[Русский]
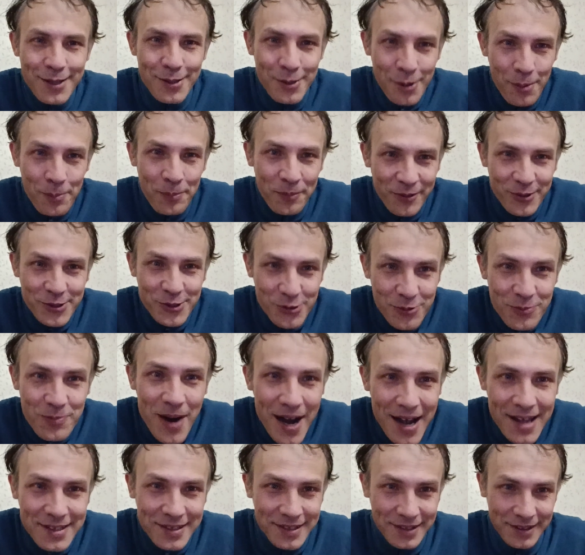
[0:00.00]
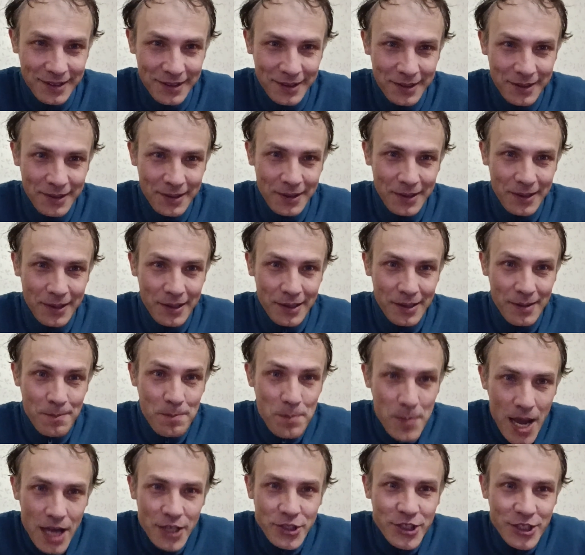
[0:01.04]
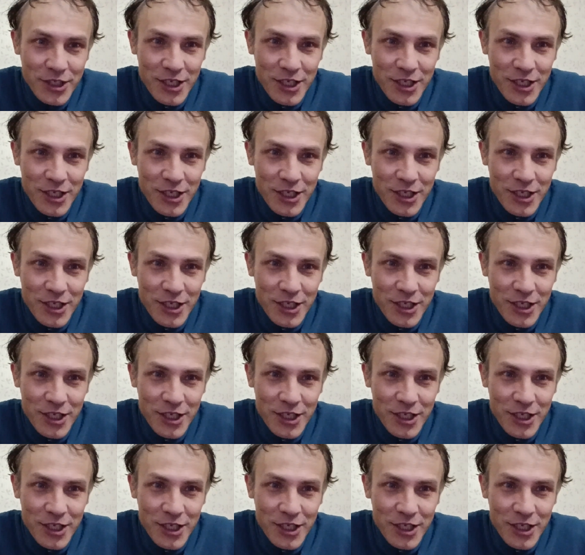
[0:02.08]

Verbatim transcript: ёб вашу мать. Мяч